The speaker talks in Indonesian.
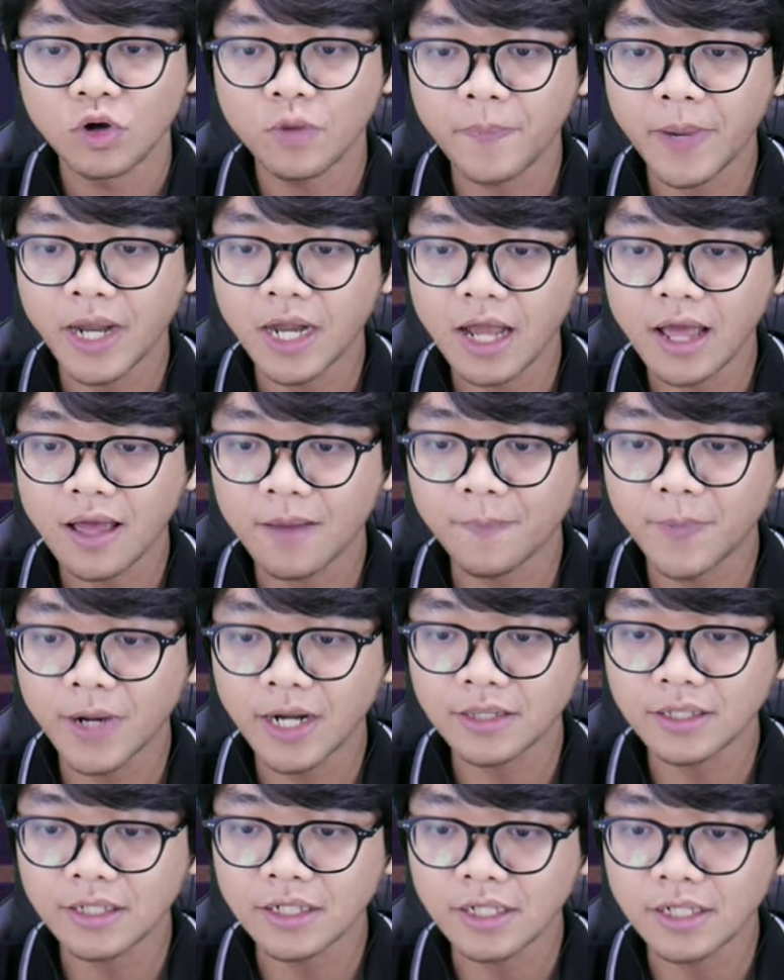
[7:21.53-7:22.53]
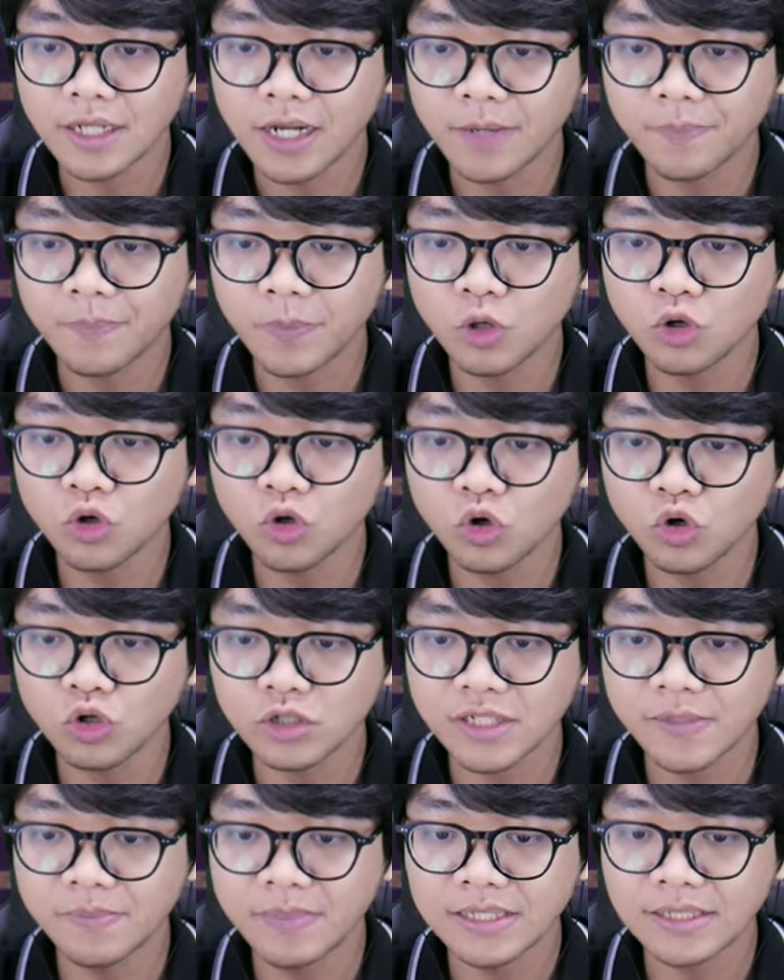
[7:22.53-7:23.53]
Gue pengen upgrade ininya nih
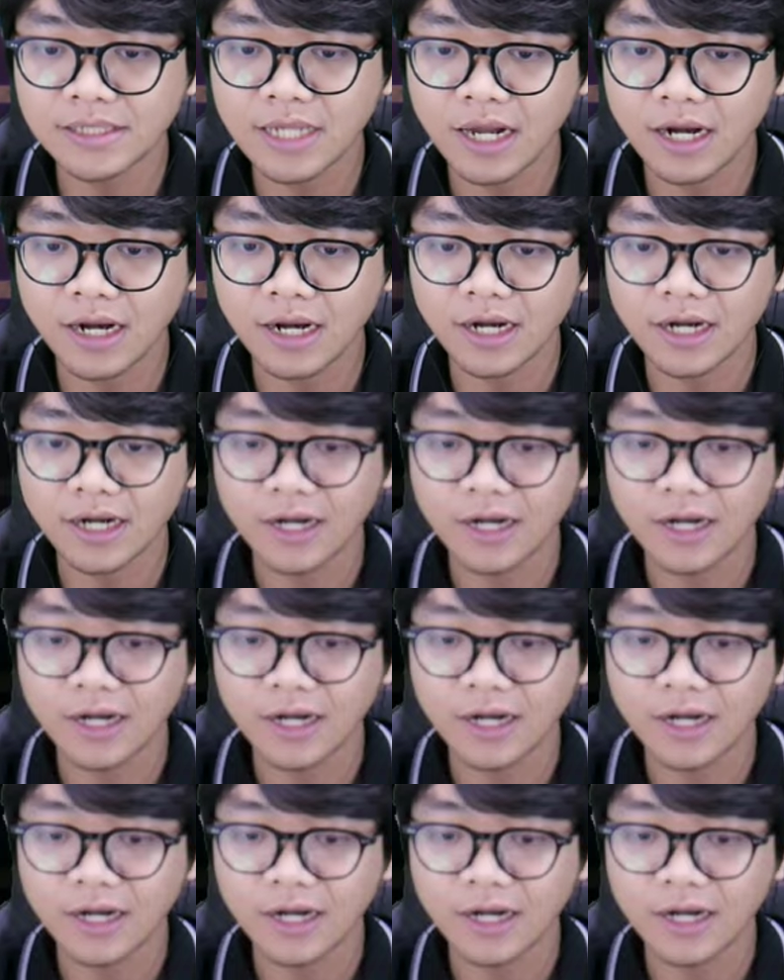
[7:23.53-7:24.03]
peluru si besar.